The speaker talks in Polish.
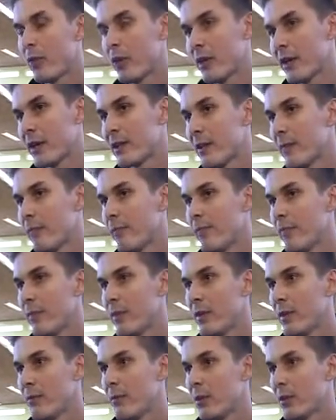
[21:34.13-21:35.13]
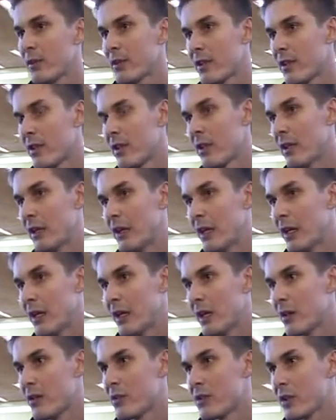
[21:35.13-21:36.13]
projektem e, polskiej
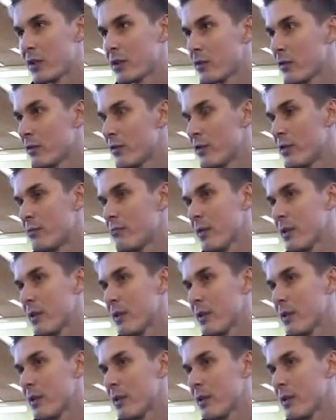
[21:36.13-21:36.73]
siatkówki.